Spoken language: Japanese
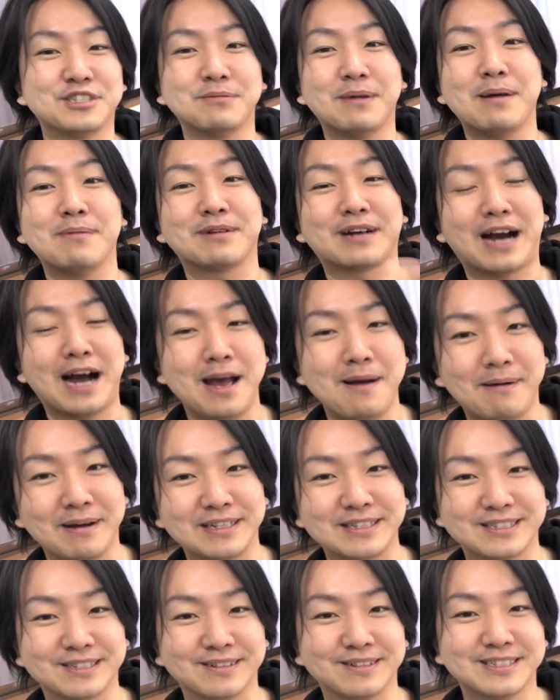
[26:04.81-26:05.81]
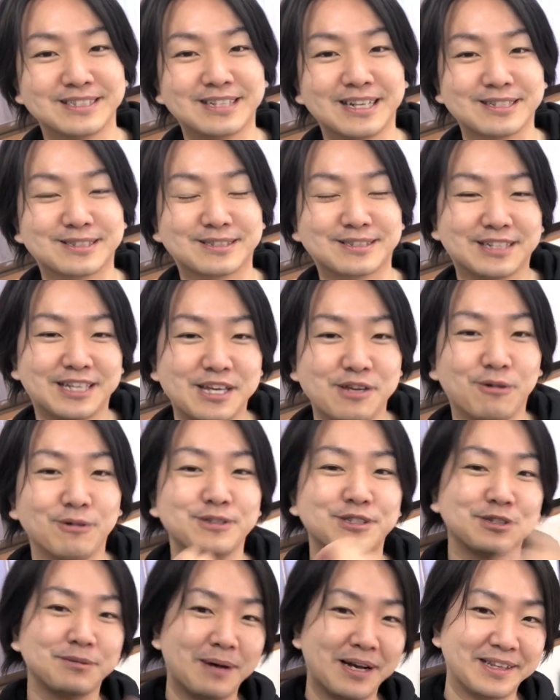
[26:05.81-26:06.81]
20万円分買えばいいんですよそしたら次
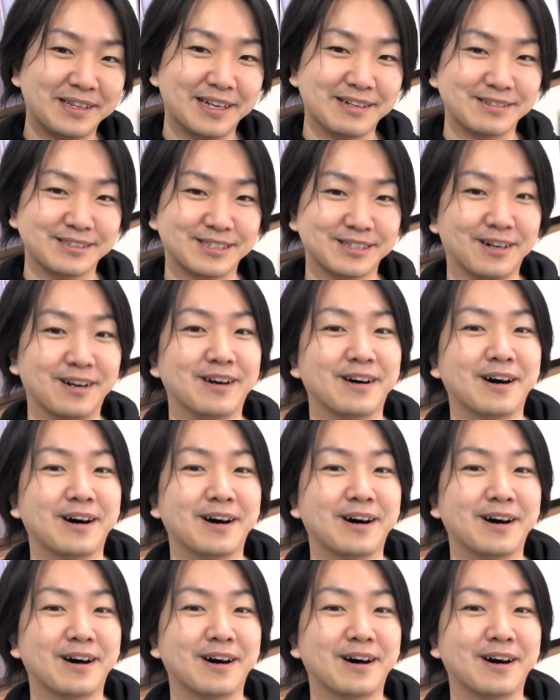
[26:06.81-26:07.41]
40万円になるんですよ